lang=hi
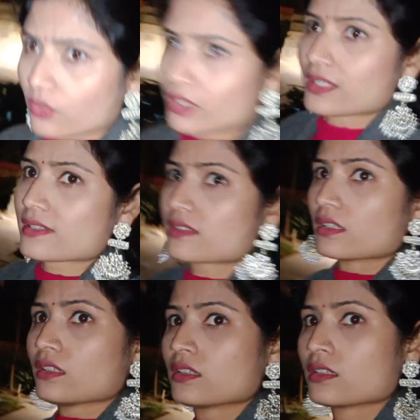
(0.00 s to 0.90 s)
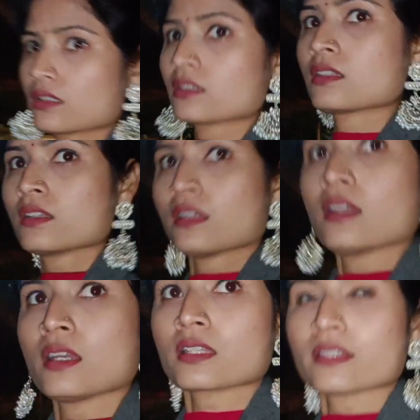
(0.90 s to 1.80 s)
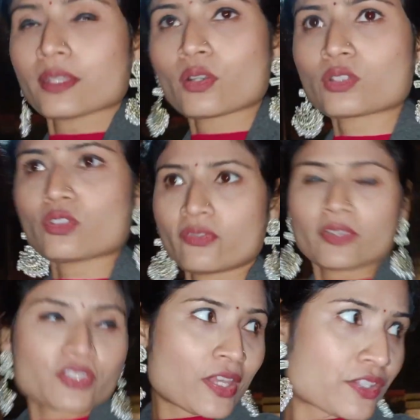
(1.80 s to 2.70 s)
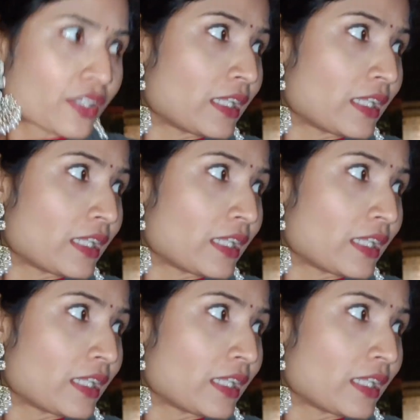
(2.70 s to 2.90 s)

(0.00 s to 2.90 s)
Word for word: यही होगा रास्ता नहीं होगा तो फिर चेंज